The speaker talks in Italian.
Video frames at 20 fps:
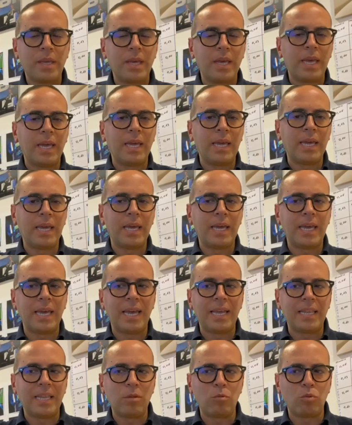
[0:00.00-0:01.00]
e,
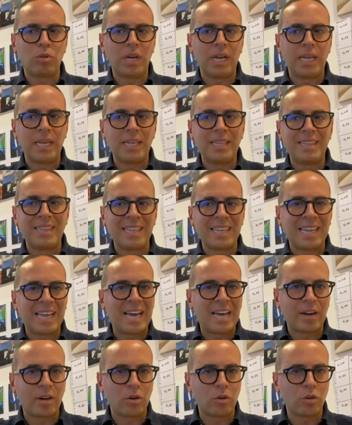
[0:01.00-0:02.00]
ed è inutile
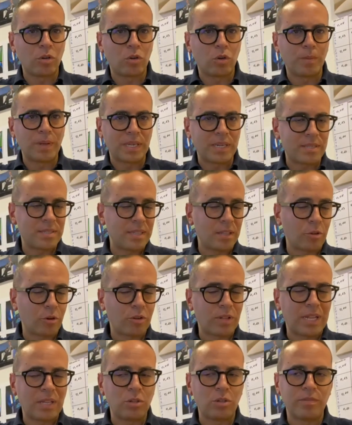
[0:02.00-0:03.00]
negarlo, come Cristiano
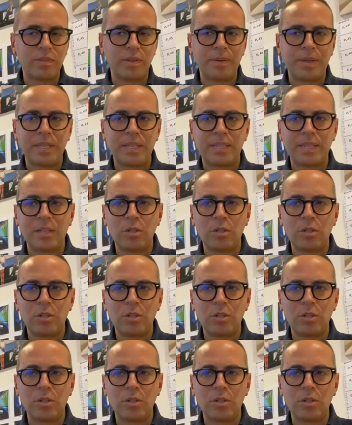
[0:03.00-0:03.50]
Ronaldo ovviamente,